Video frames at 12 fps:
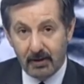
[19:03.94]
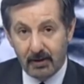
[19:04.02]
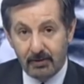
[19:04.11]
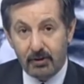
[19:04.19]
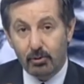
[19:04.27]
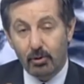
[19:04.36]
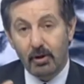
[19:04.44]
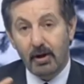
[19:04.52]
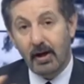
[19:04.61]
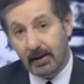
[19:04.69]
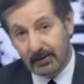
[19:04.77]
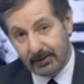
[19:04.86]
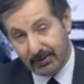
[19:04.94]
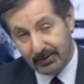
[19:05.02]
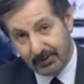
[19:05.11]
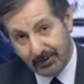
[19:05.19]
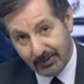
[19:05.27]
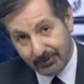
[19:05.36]
Victor Jara'dır.
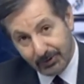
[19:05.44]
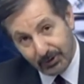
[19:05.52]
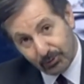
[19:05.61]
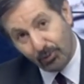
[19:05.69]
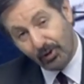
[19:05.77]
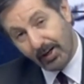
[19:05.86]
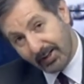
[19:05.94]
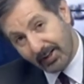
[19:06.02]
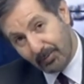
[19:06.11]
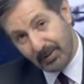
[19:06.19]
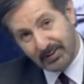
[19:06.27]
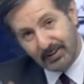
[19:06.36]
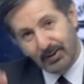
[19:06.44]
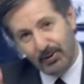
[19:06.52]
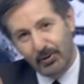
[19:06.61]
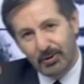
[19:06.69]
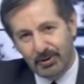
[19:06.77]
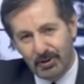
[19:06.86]
Victor Jara
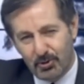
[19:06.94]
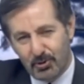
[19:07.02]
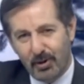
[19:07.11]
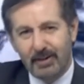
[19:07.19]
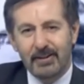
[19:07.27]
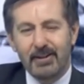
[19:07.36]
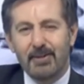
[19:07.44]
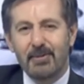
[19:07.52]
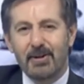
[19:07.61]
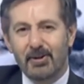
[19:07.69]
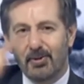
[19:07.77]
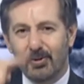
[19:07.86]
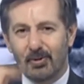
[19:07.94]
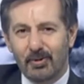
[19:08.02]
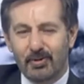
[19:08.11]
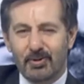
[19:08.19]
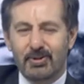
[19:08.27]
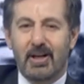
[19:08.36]
besteliyor işte şu an dinlemekte
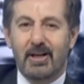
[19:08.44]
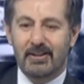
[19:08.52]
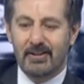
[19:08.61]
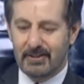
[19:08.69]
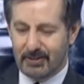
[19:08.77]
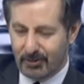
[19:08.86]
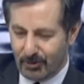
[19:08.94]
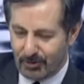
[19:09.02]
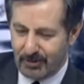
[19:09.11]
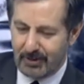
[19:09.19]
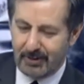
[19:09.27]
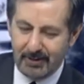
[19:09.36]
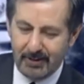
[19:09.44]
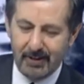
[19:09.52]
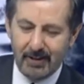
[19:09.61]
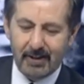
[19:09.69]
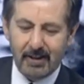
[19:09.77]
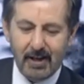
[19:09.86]
olduğunuz şarkının sözleri
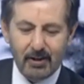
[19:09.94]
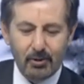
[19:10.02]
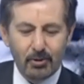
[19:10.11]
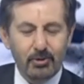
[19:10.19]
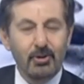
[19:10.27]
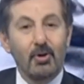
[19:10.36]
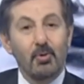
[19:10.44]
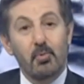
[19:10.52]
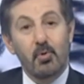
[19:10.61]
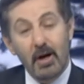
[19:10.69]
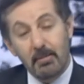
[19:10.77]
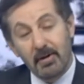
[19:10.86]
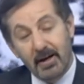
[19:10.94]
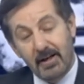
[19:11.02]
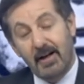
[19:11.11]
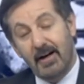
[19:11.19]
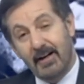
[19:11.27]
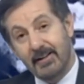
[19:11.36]
Carlos
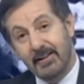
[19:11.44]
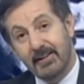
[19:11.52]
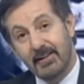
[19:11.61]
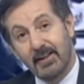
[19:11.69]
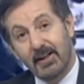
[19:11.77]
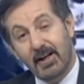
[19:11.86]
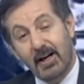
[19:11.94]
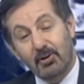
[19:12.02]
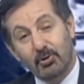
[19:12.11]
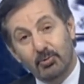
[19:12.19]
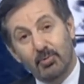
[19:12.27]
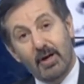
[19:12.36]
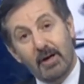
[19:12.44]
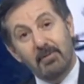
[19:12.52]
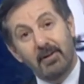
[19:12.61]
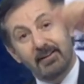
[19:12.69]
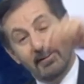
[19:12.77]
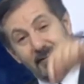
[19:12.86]
Puebla'ya ait Carlos
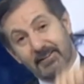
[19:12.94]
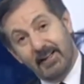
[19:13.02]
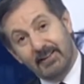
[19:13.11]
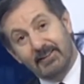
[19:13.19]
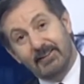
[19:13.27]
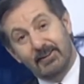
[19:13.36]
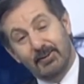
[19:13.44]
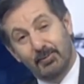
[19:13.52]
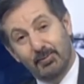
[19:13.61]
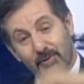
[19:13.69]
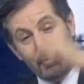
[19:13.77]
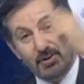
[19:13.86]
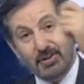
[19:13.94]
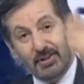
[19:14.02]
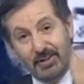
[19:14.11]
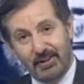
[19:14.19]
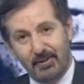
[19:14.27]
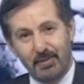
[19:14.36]
Puebla'nın yazdığı bu
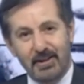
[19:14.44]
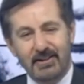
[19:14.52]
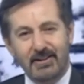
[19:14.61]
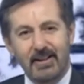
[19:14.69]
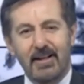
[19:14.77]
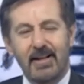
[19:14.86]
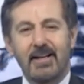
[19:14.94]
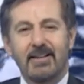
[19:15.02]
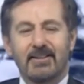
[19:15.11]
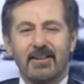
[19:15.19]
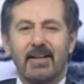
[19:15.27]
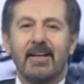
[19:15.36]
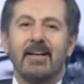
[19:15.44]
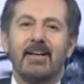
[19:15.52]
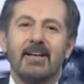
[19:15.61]
şiiri besteleyense